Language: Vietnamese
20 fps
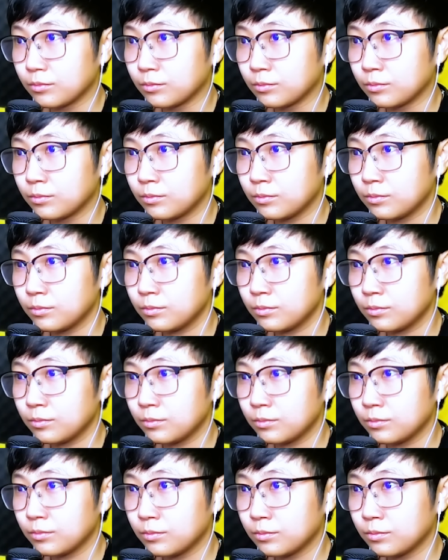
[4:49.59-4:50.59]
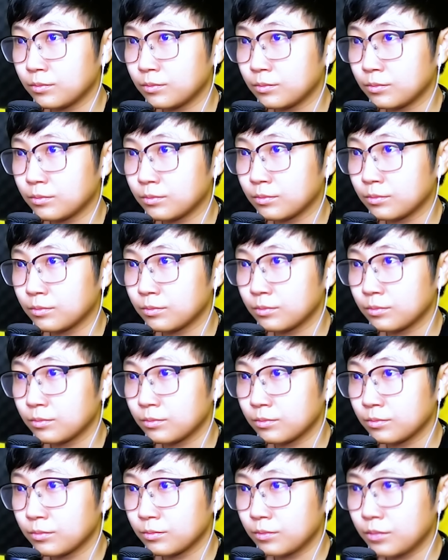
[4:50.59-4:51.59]
hmm.
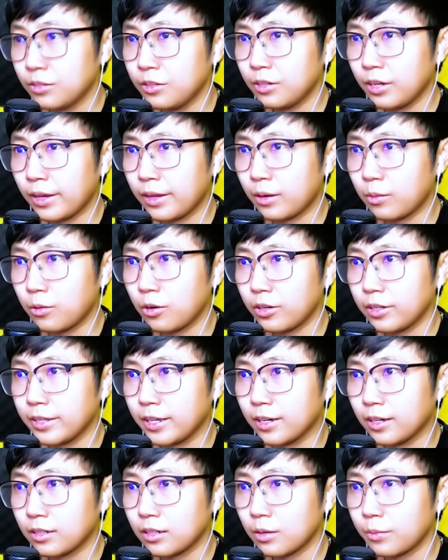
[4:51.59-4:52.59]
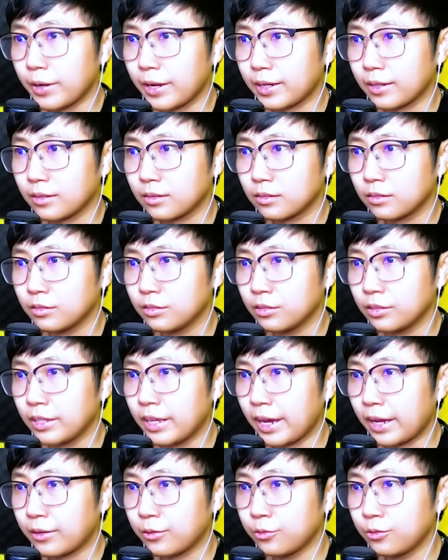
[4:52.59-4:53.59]
Dưới đây không có gì hết các bạn Đường
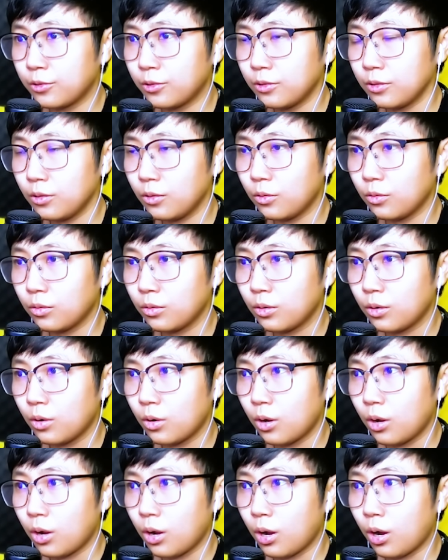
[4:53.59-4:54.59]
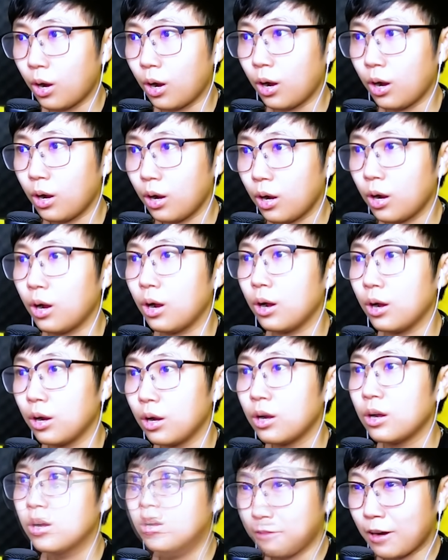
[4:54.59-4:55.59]
dài hun hút luôn huh.
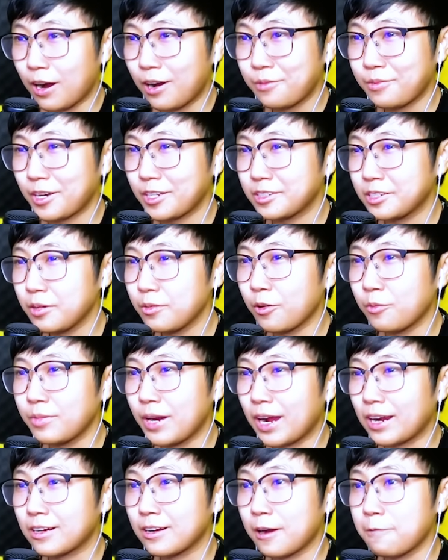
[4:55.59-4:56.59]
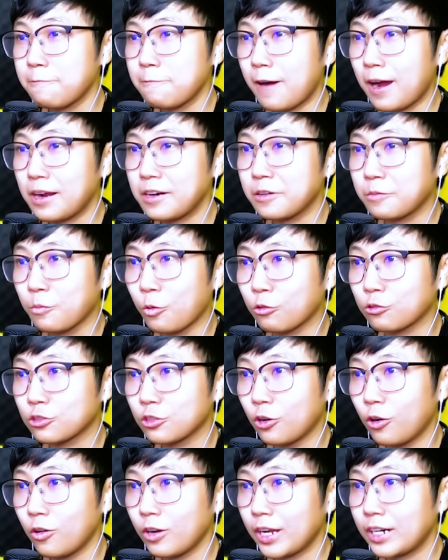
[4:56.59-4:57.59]
Và hôm nay ship cũng đã khám phá được một
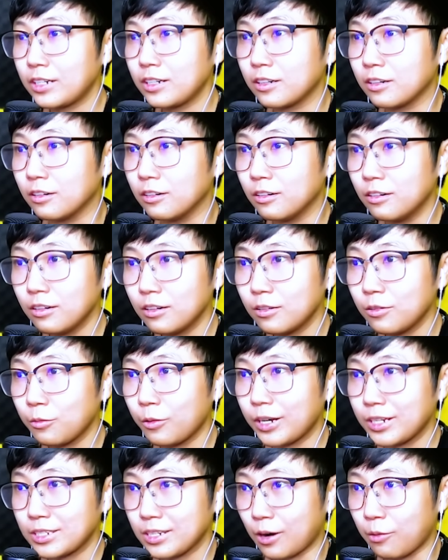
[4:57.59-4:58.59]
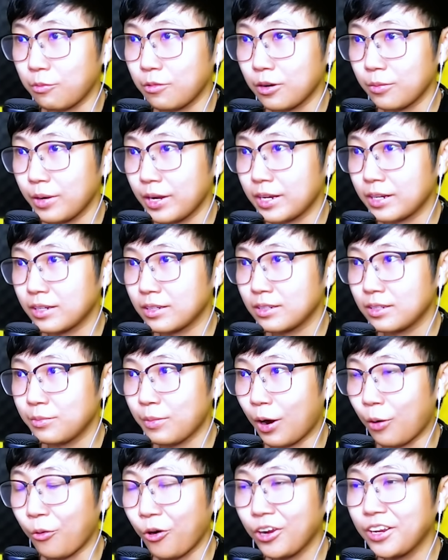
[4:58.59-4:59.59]
số cánh cửa quan trọng các bạn Nhưng
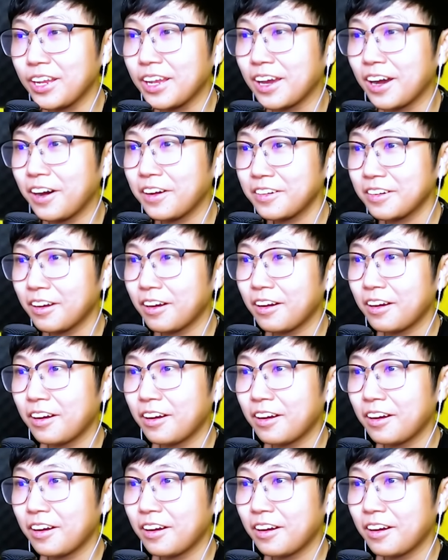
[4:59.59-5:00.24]
mà không có gì hết